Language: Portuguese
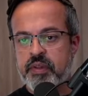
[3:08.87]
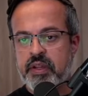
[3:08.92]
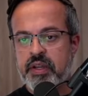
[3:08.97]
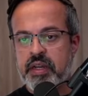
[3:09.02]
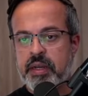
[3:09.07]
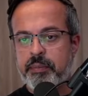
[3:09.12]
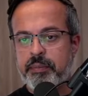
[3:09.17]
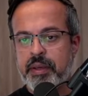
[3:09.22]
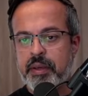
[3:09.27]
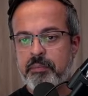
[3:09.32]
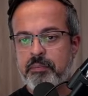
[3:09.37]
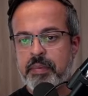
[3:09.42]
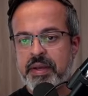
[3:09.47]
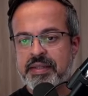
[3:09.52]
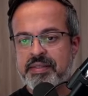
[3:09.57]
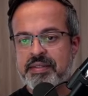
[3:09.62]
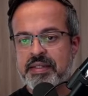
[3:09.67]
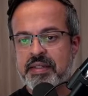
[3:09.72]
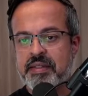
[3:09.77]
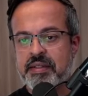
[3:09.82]
na minha
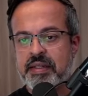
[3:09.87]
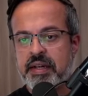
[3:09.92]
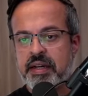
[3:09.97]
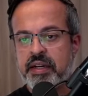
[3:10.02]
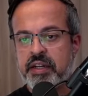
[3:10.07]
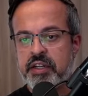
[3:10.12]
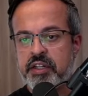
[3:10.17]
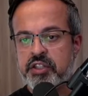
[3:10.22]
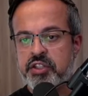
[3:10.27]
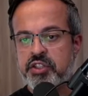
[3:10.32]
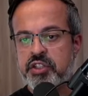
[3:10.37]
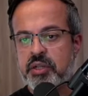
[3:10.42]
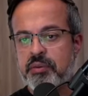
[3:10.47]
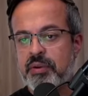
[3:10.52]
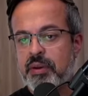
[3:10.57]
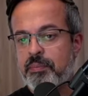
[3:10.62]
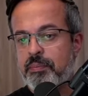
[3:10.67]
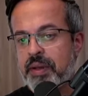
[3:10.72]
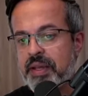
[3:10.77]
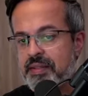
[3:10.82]
pasta Target, tem
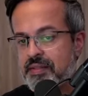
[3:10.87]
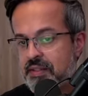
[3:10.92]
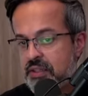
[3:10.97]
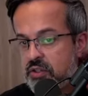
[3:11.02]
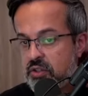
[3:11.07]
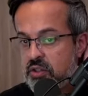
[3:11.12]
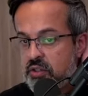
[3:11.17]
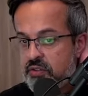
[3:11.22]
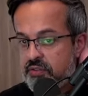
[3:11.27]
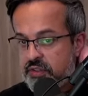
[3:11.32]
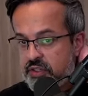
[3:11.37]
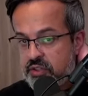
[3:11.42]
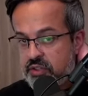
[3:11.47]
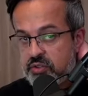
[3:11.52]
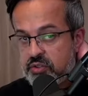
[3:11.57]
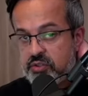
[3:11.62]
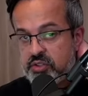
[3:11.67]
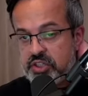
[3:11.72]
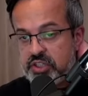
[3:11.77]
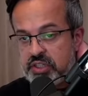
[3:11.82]
uma pasta nova que eu
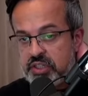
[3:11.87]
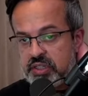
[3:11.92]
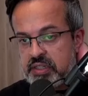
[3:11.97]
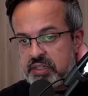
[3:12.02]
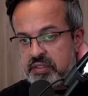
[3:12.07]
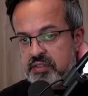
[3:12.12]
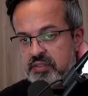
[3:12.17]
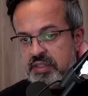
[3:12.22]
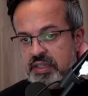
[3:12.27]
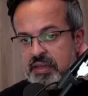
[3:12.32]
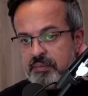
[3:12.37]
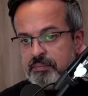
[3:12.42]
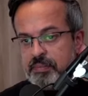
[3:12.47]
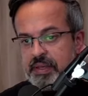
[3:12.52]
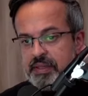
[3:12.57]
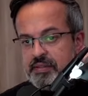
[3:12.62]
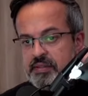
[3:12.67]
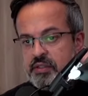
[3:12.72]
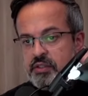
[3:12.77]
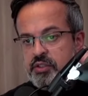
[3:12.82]
não tinha antes, que é a
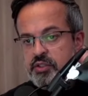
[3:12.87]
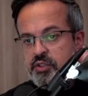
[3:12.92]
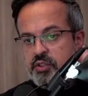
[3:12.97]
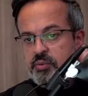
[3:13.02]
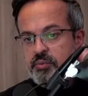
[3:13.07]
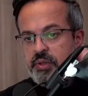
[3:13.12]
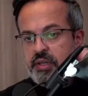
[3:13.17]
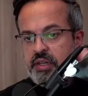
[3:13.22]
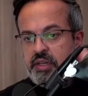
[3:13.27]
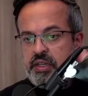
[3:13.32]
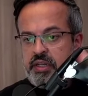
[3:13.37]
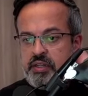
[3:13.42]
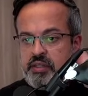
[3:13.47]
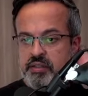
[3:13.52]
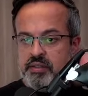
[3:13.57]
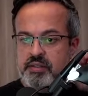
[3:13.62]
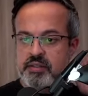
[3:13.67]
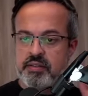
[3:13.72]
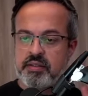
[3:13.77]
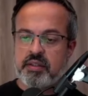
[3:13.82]
pasta
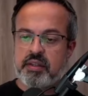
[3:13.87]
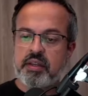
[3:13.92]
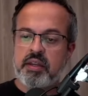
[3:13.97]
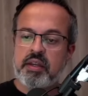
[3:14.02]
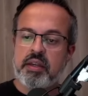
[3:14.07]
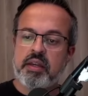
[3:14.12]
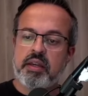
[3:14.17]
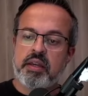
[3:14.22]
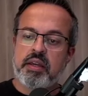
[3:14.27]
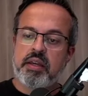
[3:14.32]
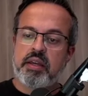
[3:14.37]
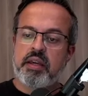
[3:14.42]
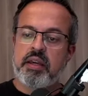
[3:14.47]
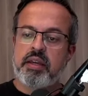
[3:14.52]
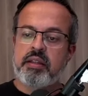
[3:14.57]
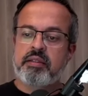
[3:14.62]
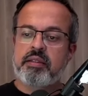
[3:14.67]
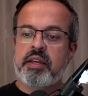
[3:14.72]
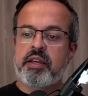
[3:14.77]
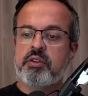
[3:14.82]
Kubernetes. E
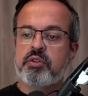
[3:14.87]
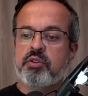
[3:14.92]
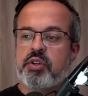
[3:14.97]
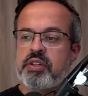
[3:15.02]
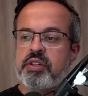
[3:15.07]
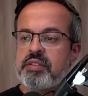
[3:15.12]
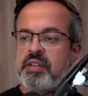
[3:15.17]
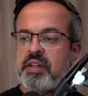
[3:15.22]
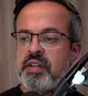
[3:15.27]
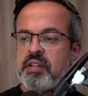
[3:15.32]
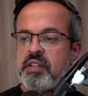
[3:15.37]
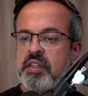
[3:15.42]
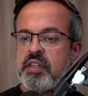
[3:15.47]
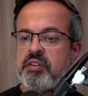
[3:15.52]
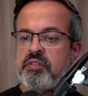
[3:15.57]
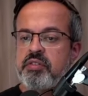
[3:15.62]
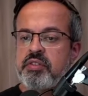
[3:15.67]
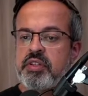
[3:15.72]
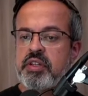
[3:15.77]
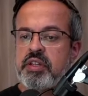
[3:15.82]
tem dois
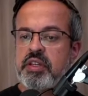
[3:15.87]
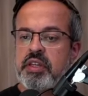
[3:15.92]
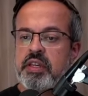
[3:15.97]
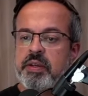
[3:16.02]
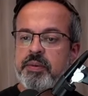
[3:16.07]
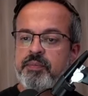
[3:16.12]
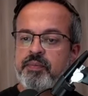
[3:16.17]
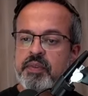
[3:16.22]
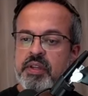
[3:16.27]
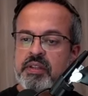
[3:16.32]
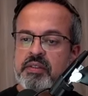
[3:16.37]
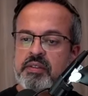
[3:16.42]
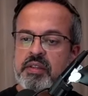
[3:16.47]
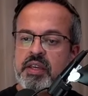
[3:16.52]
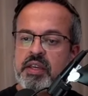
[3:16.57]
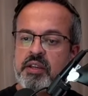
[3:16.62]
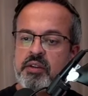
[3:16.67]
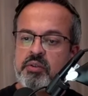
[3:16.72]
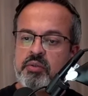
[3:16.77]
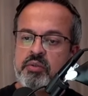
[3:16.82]
arquivos aqui. E
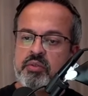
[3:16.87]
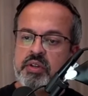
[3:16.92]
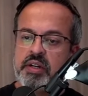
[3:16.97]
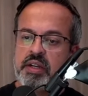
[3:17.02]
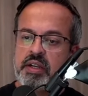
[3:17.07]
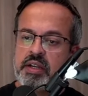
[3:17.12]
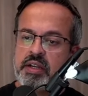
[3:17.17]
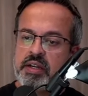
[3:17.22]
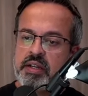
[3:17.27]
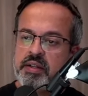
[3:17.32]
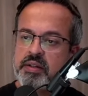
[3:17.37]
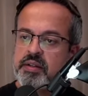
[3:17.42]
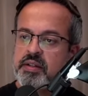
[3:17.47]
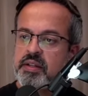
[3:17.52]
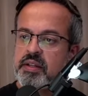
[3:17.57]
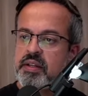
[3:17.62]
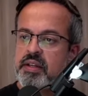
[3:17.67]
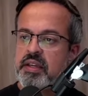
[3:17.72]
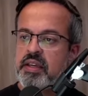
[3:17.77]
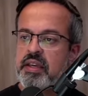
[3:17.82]
tem um, galera,
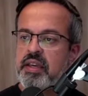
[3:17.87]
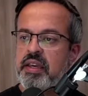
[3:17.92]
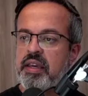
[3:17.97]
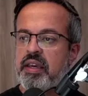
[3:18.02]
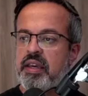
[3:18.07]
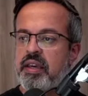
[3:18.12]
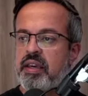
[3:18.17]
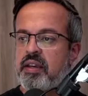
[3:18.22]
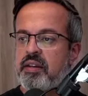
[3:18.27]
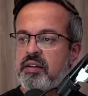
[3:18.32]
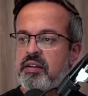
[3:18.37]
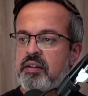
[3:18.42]
que é